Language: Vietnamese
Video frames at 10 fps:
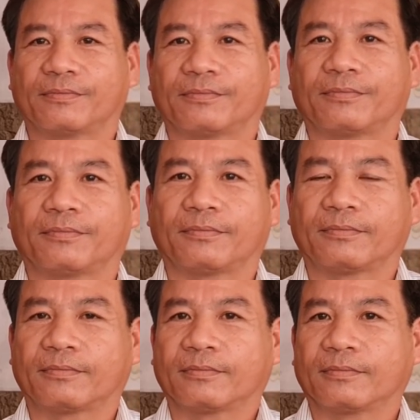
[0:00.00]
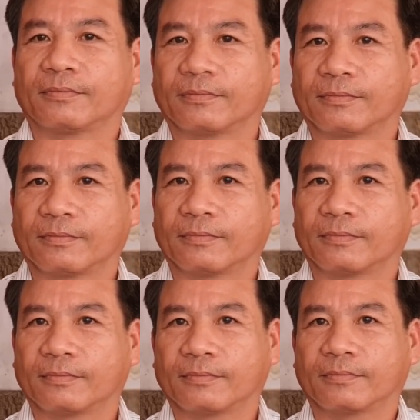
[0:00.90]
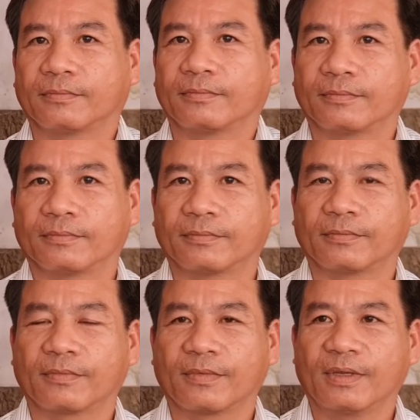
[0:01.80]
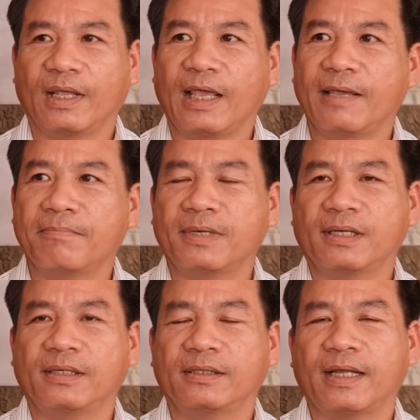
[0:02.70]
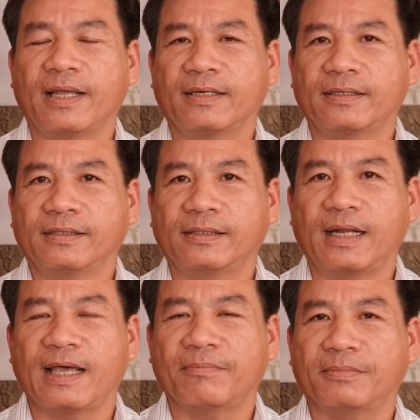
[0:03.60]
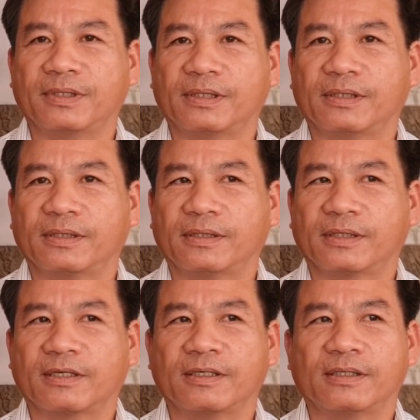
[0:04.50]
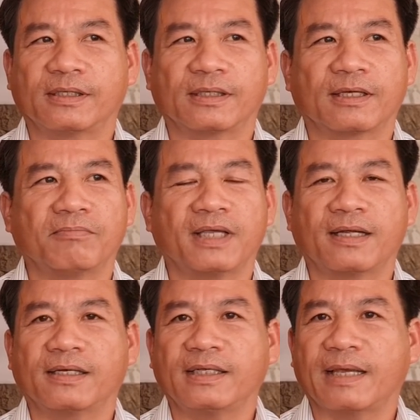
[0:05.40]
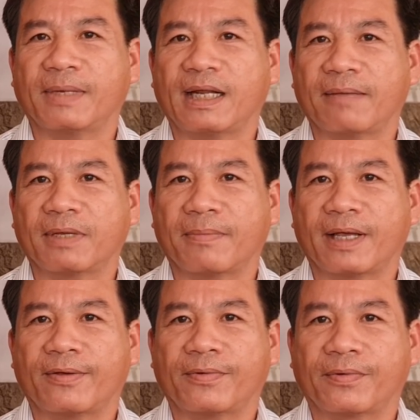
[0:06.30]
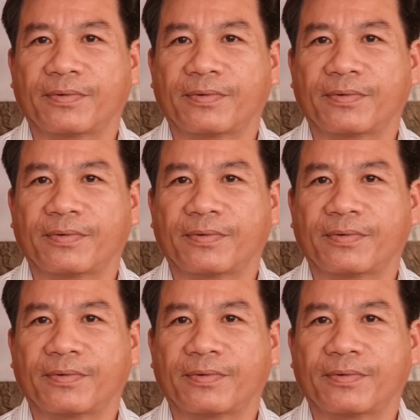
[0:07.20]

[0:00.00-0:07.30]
hiện tại bây giờ thì anh tâm còn làm nghề gì em à, đang à, làm à, công nhân ở nhà máy đạm cà mau